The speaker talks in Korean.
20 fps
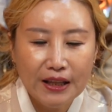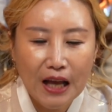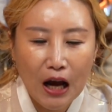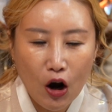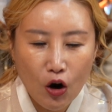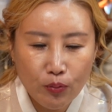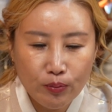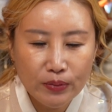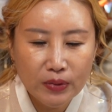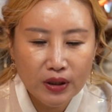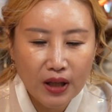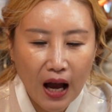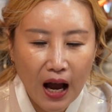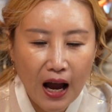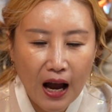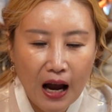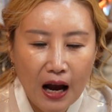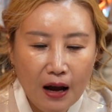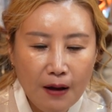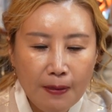
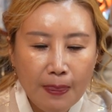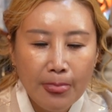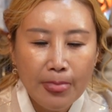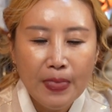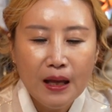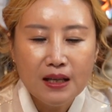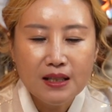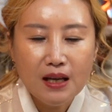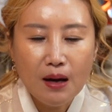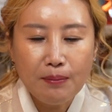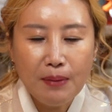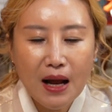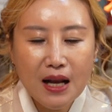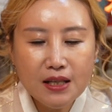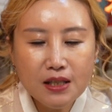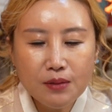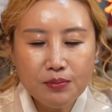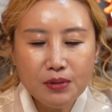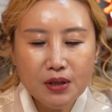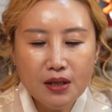나옵니다. 자,
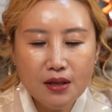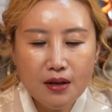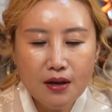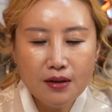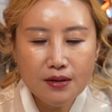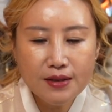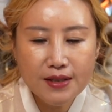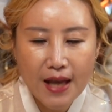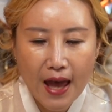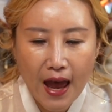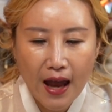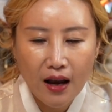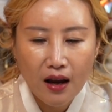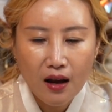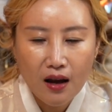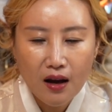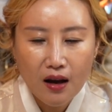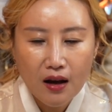87년생.